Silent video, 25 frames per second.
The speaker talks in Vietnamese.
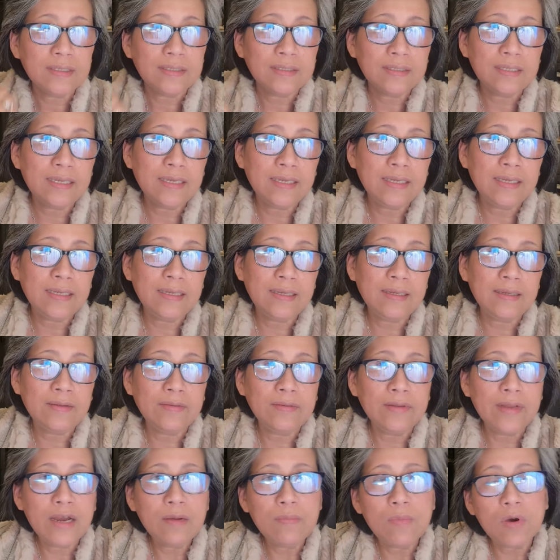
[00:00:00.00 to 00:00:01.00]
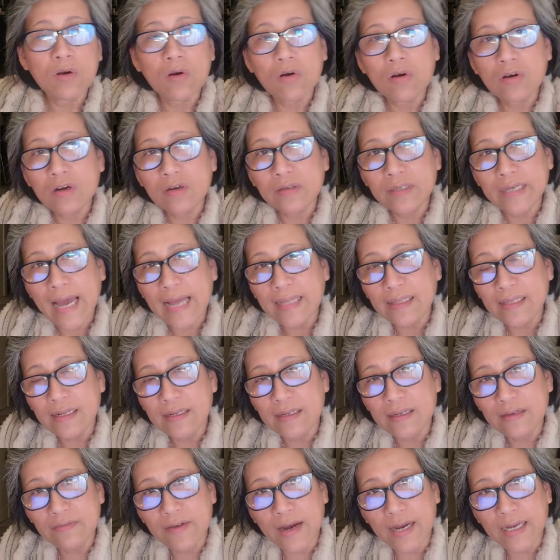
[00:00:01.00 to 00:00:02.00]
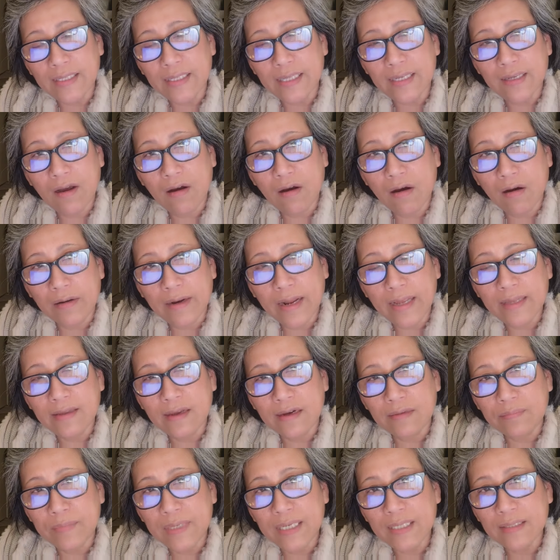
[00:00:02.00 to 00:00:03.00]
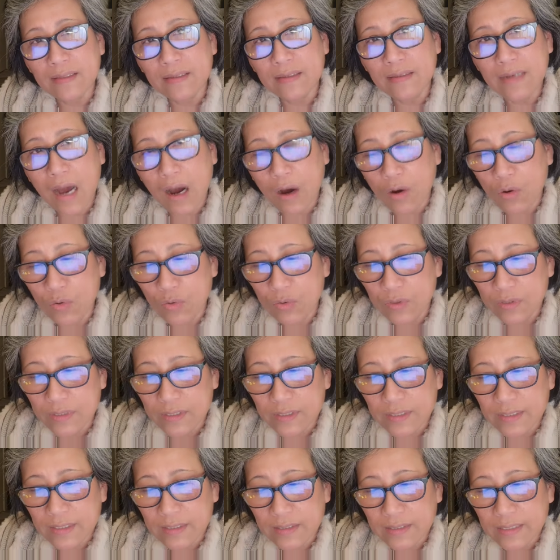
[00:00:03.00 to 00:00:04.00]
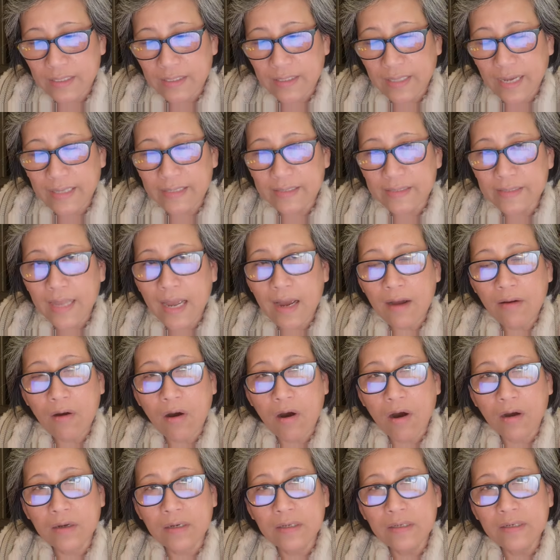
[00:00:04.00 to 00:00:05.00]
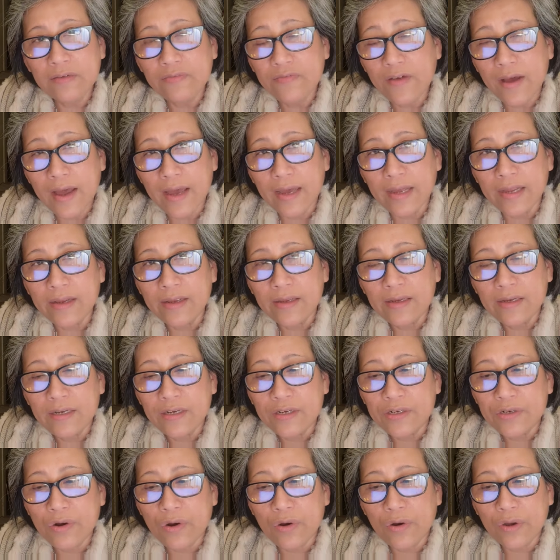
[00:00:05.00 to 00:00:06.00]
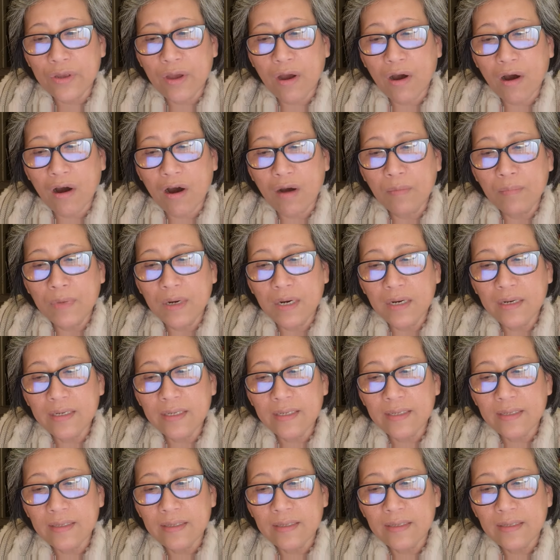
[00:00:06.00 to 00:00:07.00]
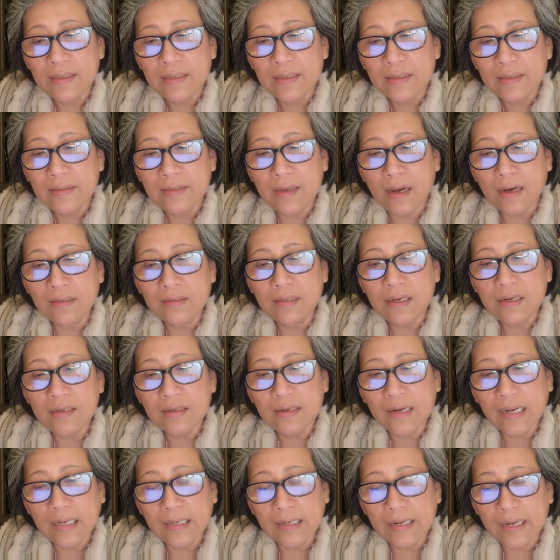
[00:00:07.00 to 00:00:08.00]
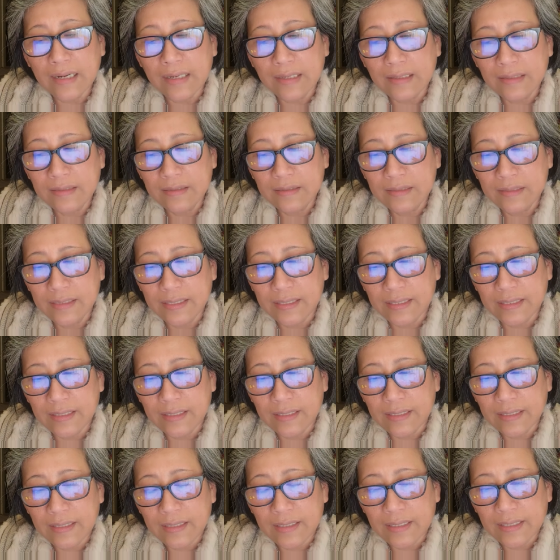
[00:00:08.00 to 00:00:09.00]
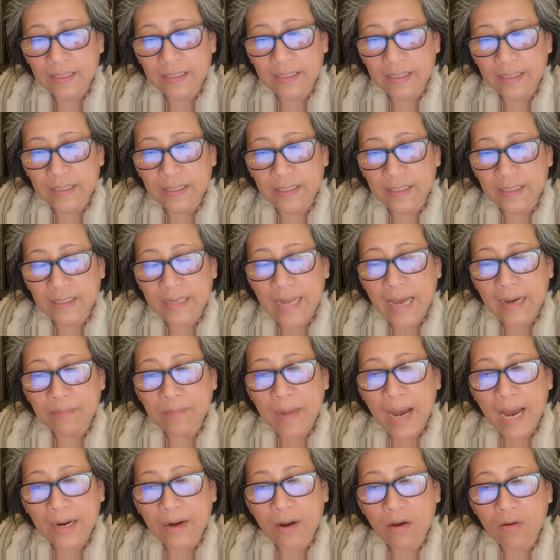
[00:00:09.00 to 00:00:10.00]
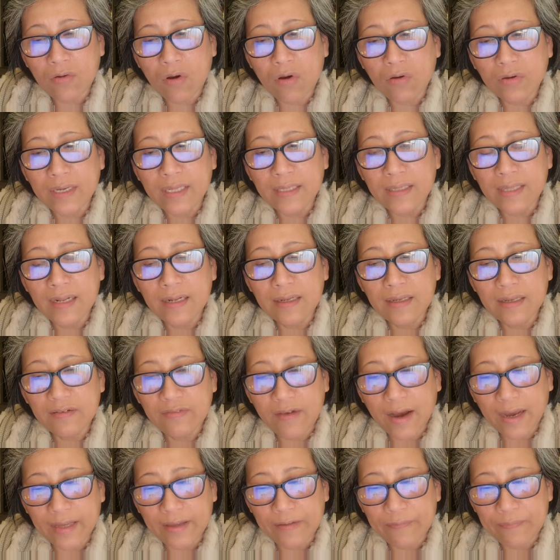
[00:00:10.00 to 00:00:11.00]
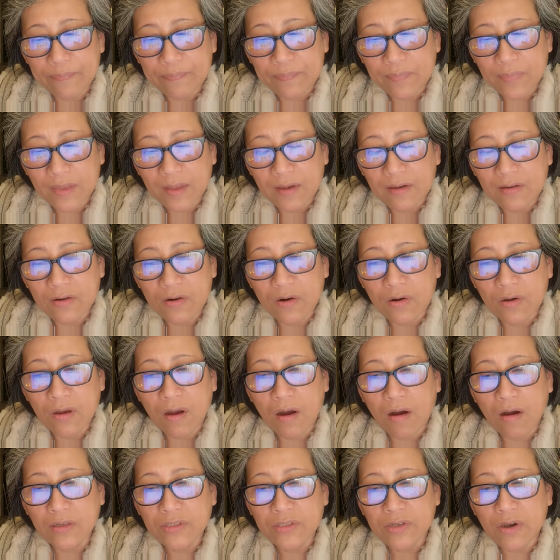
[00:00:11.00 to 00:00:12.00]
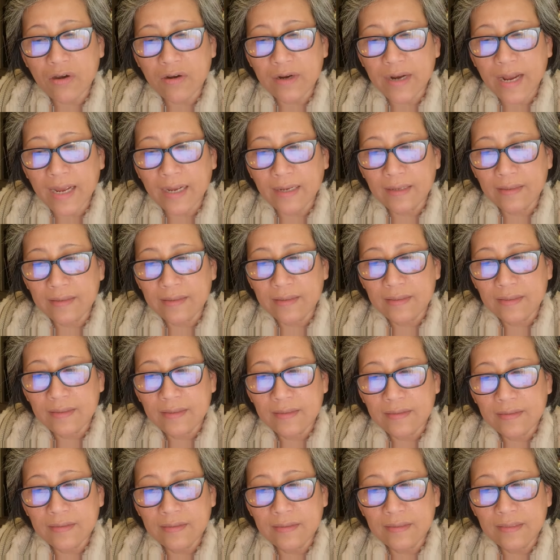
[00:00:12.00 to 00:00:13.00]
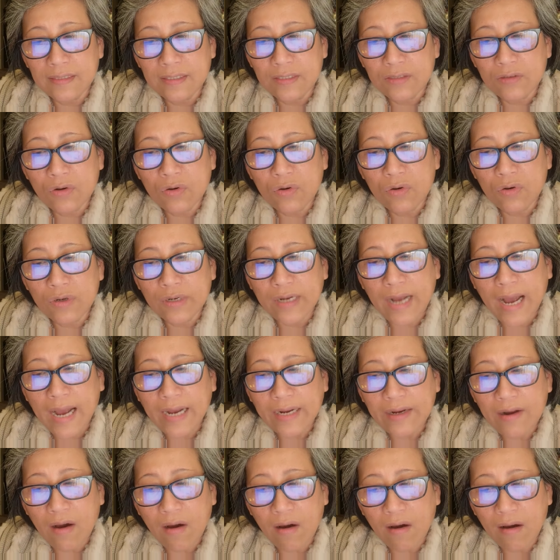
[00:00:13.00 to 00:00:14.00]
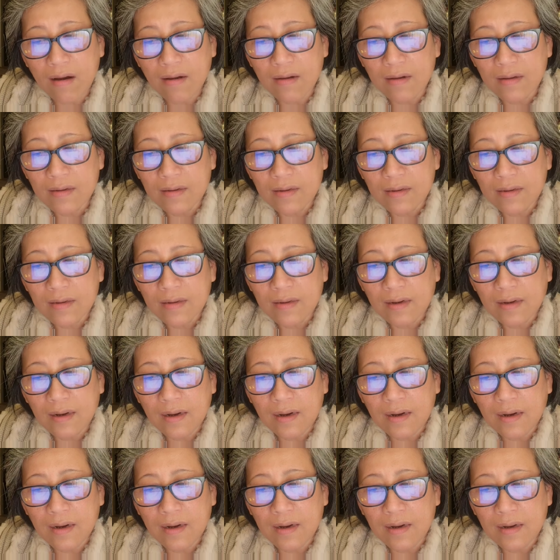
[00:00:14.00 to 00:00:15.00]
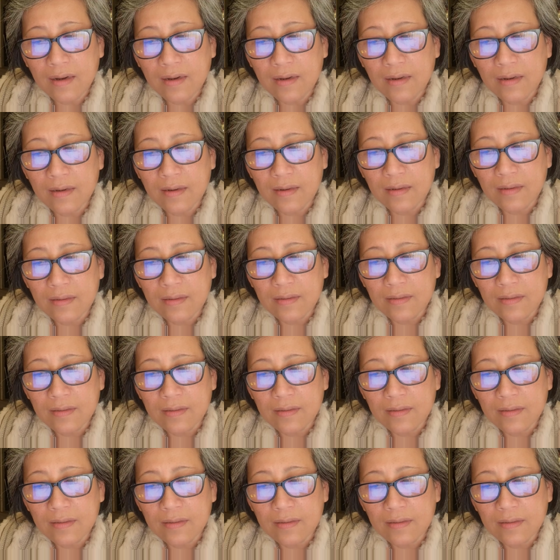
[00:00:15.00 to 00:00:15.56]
thì nếu mà có cá tính như vậy thì họ đã nhận biết từ đầu thì tại sao họ cưới về rồi họ mới nhận thức rằng là người đàn bà đó có cái tính như vậy rồi họ cho rằng người cô gái đó uh,